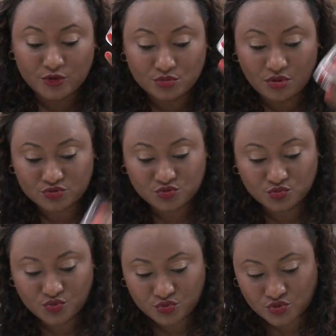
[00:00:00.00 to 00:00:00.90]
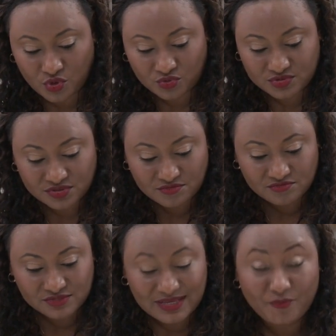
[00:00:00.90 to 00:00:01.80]
une once ou deux onces.
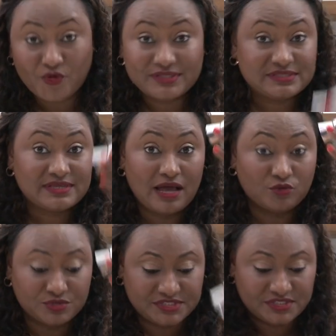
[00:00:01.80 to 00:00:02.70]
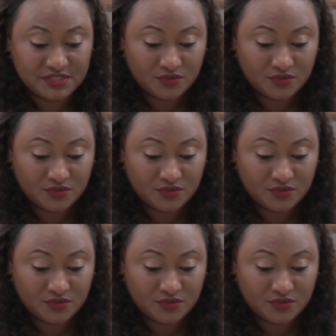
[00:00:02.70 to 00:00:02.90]
Ça peut être ça aussi,